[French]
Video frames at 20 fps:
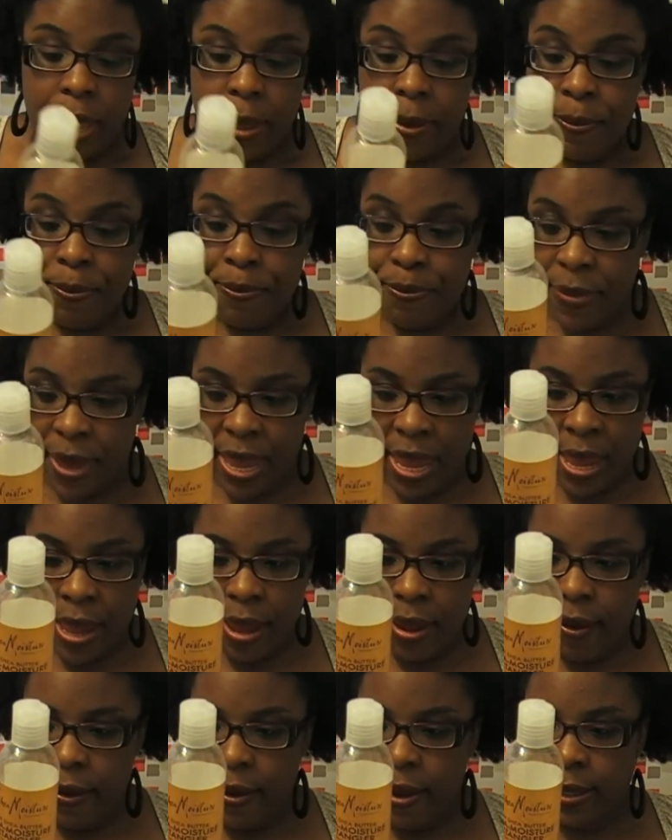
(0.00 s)

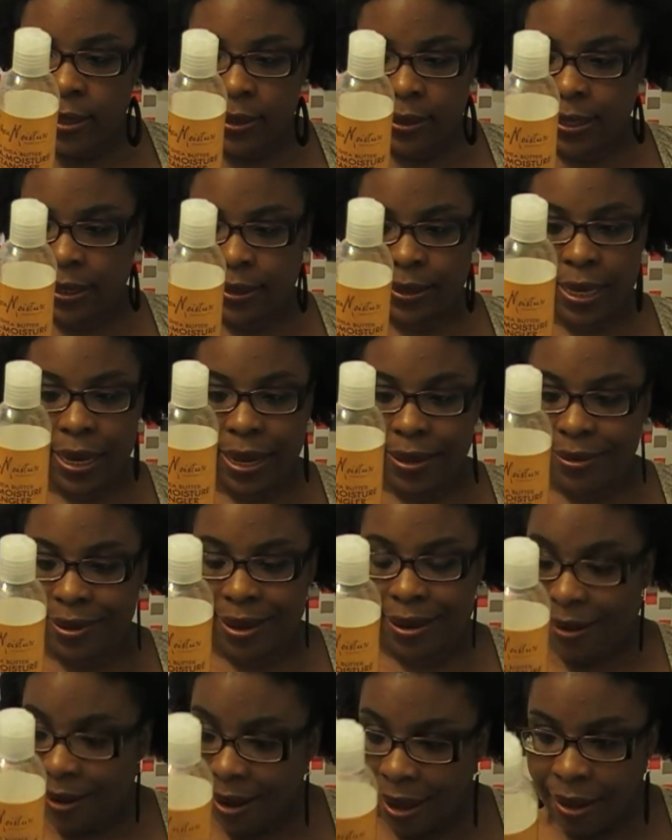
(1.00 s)
Mais ça s'arrête
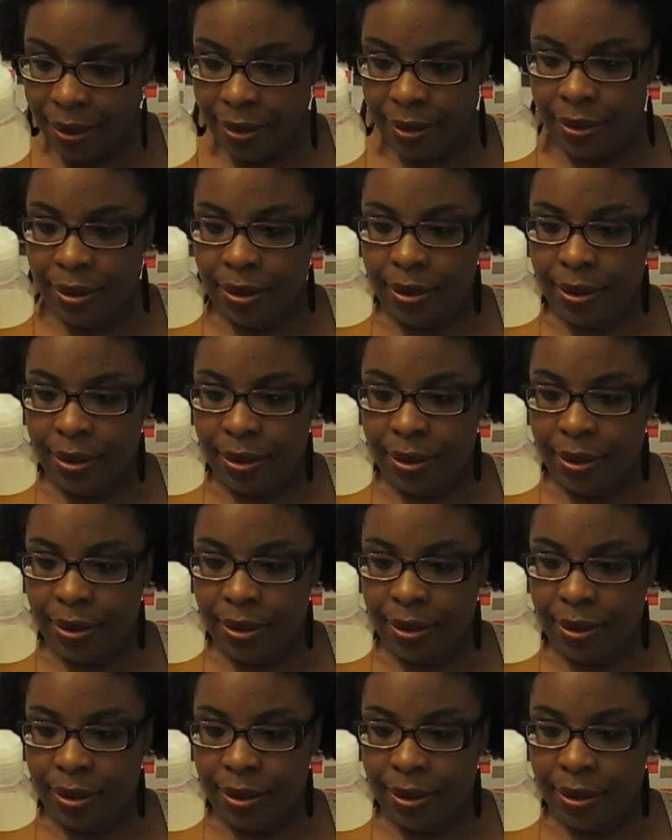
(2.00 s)
à là.